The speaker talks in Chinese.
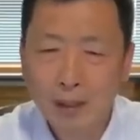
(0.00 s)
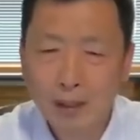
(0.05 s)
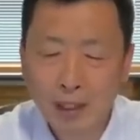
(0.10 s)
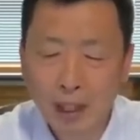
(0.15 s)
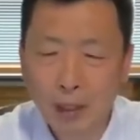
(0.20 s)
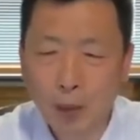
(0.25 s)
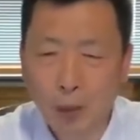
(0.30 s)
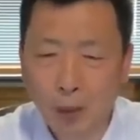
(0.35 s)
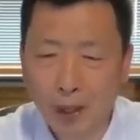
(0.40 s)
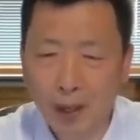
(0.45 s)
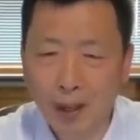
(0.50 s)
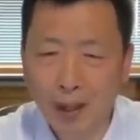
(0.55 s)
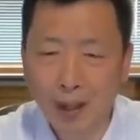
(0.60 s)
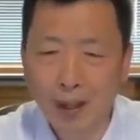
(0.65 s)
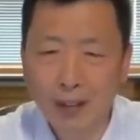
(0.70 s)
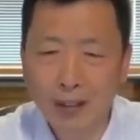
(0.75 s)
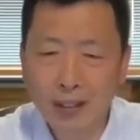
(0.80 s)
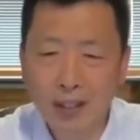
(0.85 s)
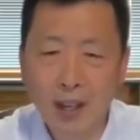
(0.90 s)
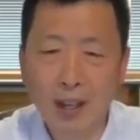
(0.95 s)
这会儿
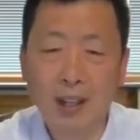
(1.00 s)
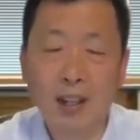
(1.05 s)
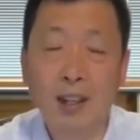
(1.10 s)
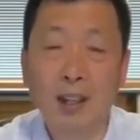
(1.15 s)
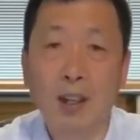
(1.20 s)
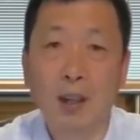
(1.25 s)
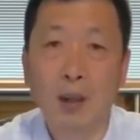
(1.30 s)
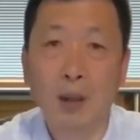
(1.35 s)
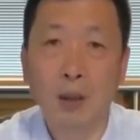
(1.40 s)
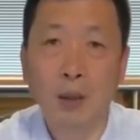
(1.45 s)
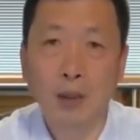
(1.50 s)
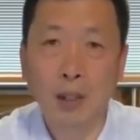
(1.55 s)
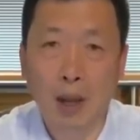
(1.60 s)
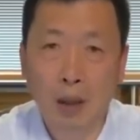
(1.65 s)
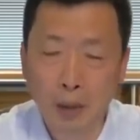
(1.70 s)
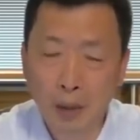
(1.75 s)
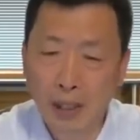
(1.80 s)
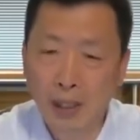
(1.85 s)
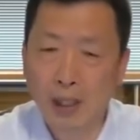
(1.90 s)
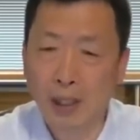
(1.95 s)
呢，监河侯
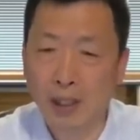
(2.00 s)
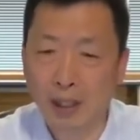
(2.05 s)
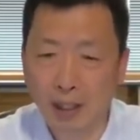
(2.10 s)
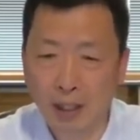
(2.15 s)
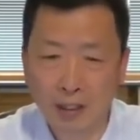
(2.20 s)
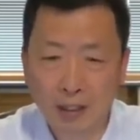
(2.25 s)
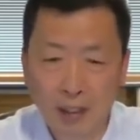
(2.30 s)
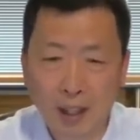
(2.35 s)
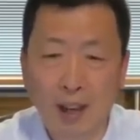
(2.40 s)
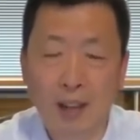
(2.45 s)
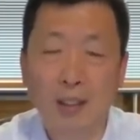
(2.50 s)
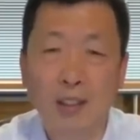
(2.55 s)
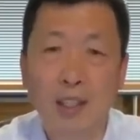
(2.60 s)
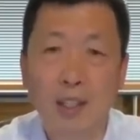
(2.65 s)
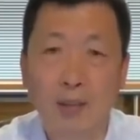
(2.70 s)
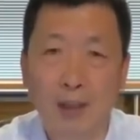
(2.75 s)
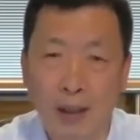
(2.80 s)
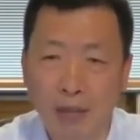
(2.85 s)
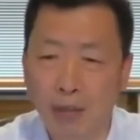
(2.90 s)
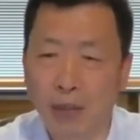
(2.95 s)
老李刚
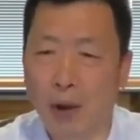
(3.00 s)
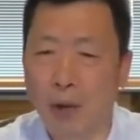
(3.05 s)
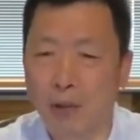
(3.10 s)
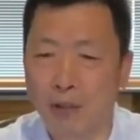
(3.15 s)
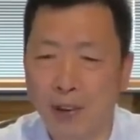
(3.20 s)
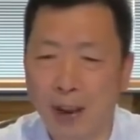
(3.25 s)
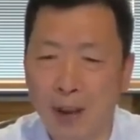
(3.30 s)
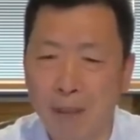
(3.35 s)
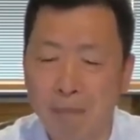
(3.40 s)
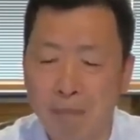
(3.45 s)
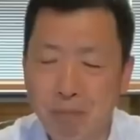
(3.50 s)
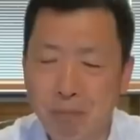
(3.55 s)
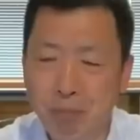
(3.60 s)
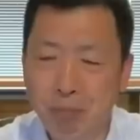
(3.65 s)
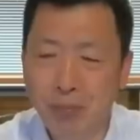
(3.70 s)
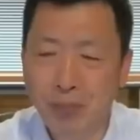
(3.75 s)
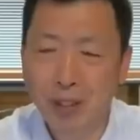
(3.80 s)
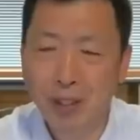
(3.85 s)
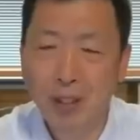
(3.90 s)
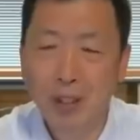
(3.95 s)
吃完早饭，
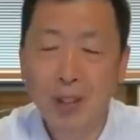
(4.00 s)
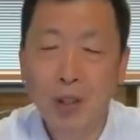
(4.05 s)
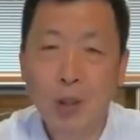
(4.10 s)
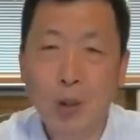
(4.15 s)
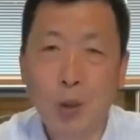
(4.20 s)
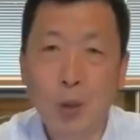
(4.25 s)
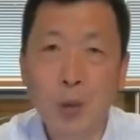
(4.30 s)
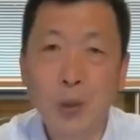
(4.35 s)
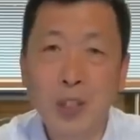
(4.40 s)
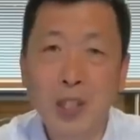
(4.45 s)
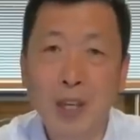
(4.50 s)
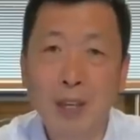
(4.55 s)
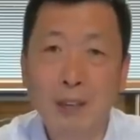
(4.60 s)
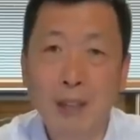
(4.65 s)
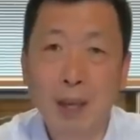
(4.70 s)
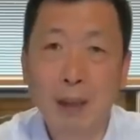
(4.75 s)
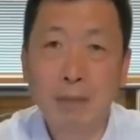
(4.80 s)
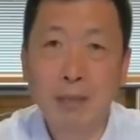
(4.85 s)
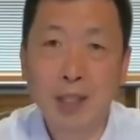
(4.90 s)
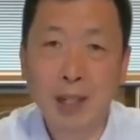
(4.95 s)
忽见
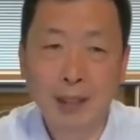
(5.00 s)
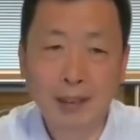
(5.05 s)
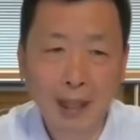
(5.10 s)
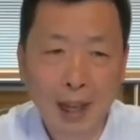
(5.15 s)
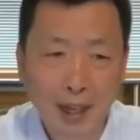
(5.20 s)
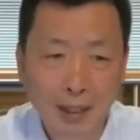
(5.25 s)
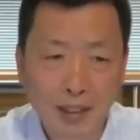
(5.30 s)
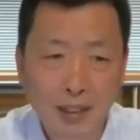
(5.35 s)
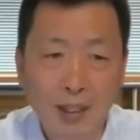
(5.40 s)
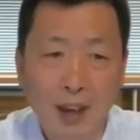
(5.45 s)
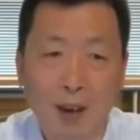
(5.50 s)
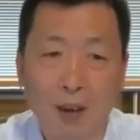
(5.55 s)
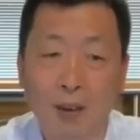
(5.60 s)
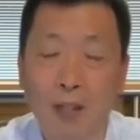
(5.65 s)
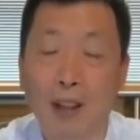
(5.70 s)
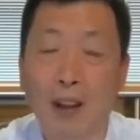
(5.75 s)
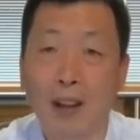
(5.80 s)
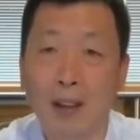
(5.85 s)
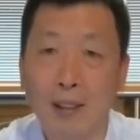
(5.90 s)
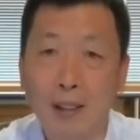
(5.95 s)
他们家大小
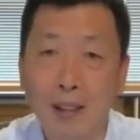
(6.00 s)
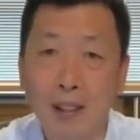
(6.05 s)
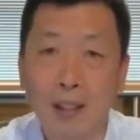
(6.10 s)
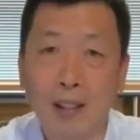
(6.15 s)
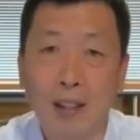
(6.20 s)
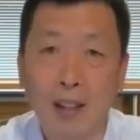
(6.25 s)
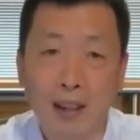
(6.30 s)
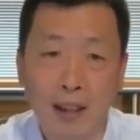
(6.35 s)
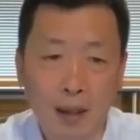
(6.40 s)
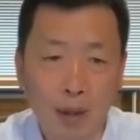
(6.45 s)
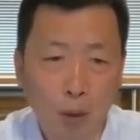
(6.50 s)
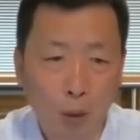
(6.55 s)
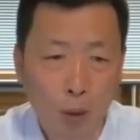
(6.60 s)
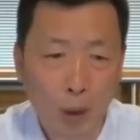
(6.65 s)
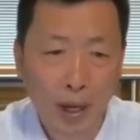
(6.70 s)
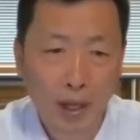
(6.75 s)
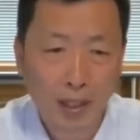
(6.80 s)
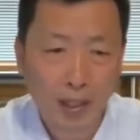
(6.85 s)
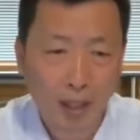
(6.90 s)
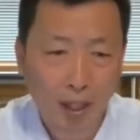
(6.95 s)
子一脸
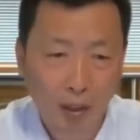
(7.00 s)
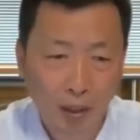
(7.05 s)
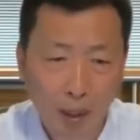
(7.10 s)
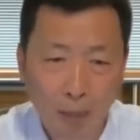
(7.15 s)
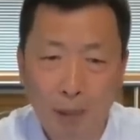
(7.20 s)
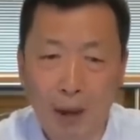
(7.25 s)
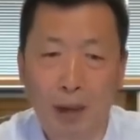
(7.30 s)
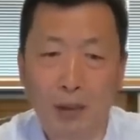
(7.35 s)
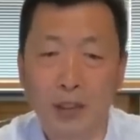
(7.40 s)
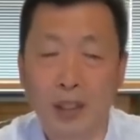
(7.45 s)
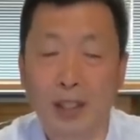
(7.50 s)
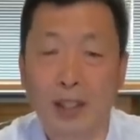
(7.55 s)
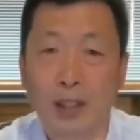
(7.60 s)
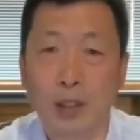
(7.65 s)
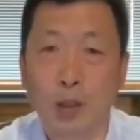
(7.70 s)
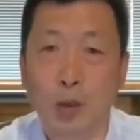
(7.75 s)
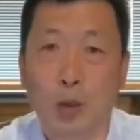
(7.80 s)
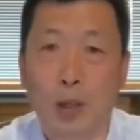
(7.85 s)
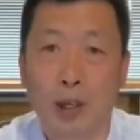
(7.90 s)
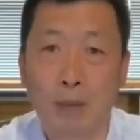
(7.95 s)
坏笑的跑进
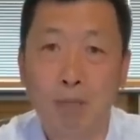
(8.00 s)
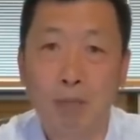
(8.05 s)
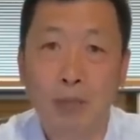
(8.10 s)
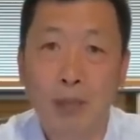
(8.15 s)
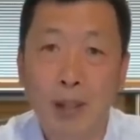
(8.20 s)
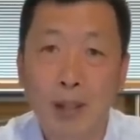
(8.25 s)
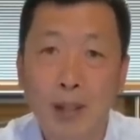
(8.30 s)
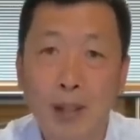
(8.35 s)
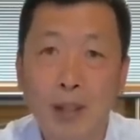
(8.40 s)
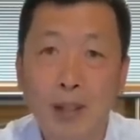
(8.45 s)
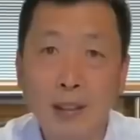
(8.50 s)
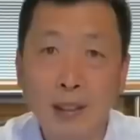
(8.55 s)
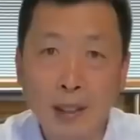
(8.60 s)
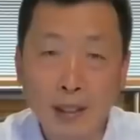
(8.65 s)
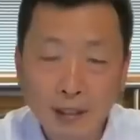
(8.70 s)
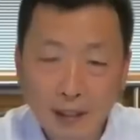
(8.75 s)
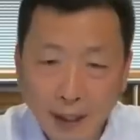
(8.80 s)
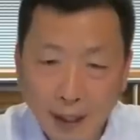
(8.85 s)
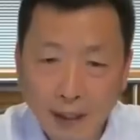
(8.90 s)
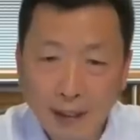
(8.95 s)
来，说：“
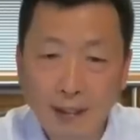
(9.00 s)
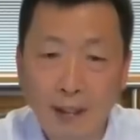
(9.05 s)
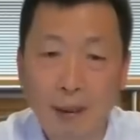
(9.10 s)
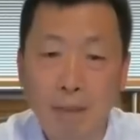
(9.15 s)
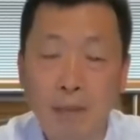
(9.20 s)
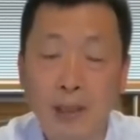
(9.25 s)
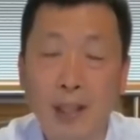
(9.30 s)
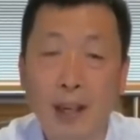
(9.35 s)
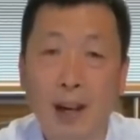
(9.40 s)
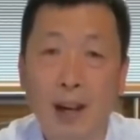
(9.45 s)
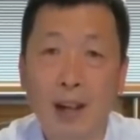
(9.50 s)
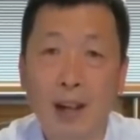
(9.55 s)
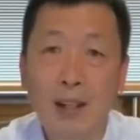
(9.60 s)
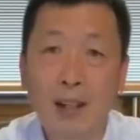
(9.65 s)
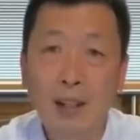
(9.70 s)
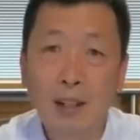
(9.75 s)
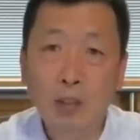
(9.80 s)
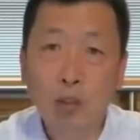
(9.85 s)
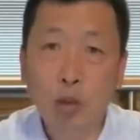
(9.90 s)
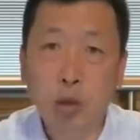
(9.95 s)
您猜怎么着？
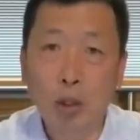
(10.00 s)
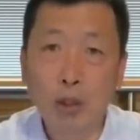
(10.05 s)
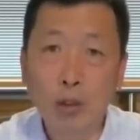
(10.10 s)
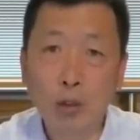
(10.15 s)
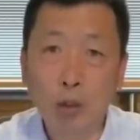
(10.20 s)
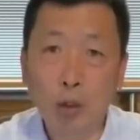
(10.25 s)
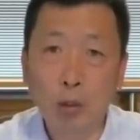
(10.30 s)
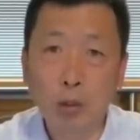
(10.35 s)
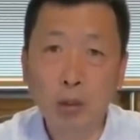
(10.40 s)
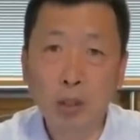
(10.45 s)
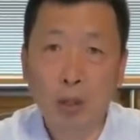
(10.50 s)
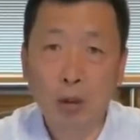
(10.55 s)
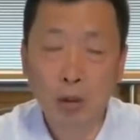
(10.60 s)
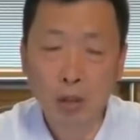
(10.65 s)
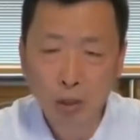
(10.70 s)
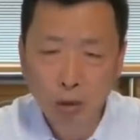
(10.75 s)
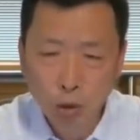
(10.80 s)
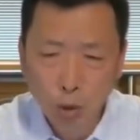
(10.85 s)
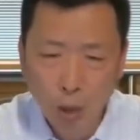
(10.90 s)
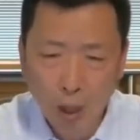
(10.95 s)
村东头
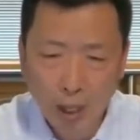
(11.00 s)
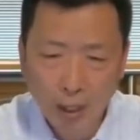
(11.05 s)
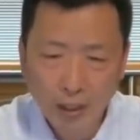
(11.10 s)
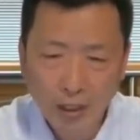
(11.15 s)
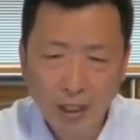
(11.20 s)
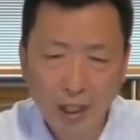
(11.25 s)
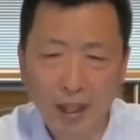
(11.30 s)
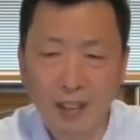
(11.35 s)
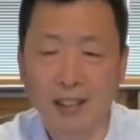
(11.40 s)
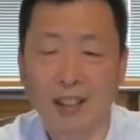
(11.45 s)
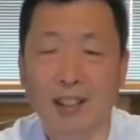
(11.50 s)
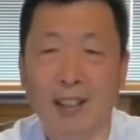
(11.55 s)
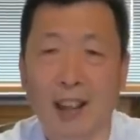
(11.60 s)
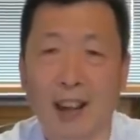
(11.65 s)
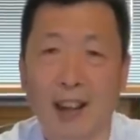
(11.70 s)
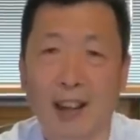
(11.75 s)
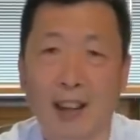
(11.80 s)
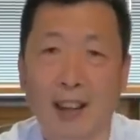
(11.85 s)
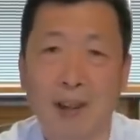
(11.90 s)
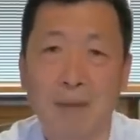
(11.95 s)
的庄先生
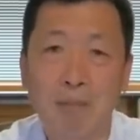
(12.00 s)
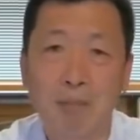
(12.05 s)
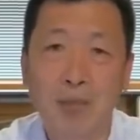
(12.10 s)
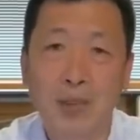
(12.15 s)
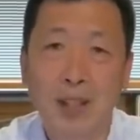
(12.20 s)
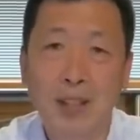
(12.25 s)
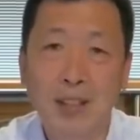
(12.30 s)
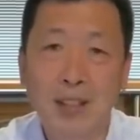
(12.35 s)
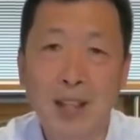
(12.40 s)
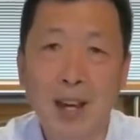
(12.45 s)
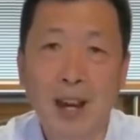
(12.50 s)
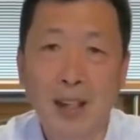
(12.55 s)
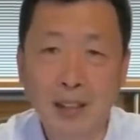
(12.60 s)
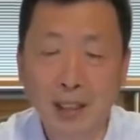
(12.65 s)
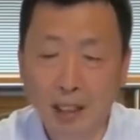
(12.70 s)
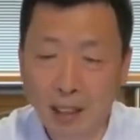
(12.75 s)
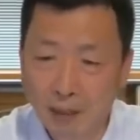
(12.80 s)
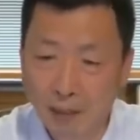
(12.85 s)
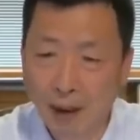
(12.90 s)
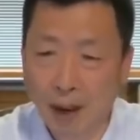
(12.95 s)
来了，夹
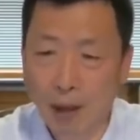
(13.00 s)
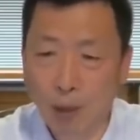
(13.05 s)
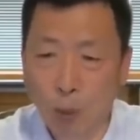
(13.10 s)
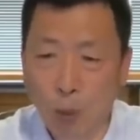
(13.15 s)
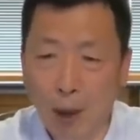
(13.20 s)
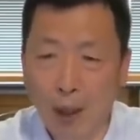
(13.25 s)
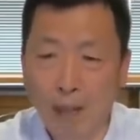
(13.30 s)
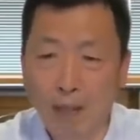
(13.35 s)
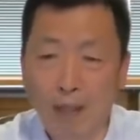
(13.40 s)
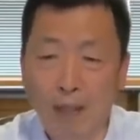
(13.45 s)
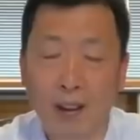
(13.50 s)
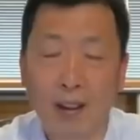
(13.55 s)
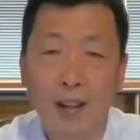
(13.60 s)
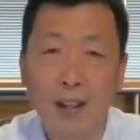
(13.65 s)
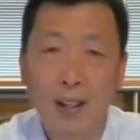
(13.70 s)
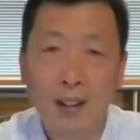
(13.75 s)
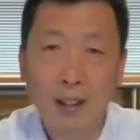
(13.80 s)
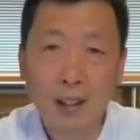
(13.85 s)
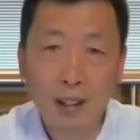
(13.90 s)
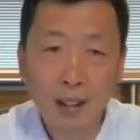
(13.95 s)
着个瓦罐子，
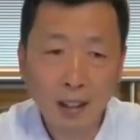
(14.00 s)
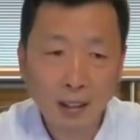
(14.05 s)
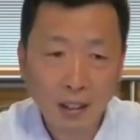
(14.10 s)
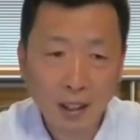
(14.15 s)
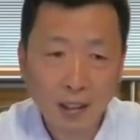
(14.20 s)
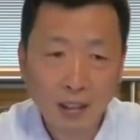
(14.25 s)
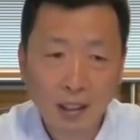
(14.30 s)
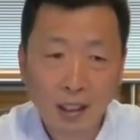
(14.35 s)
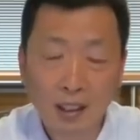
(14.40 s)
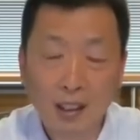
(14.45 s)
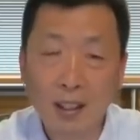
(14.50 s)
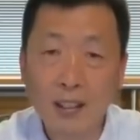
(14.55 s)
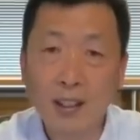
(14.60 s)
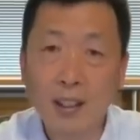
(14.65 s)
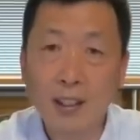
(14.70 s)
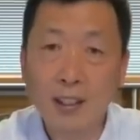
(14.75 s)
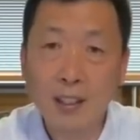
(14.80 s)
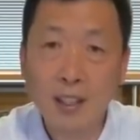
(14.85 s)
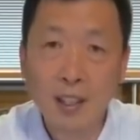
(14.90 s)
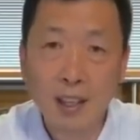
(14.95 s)
一定是跟
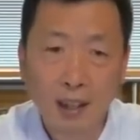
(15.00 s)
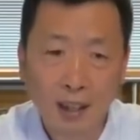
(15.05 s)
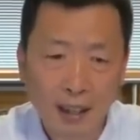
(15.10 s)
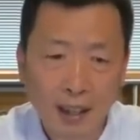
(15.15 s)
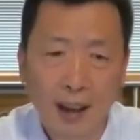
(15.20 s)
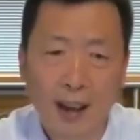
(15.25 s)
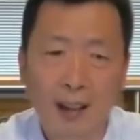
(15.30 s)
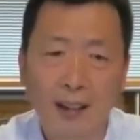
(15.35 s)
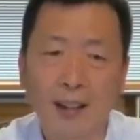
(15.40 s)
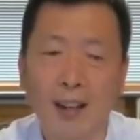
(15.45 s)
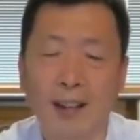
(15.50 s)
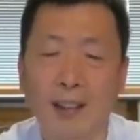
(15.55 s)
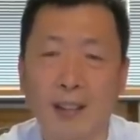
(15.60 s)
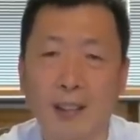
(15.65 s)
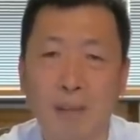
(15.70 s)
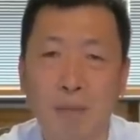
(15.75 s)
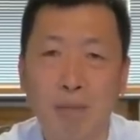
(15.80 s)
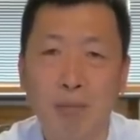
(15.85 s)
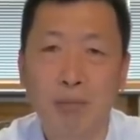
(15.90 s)
您借粮来的。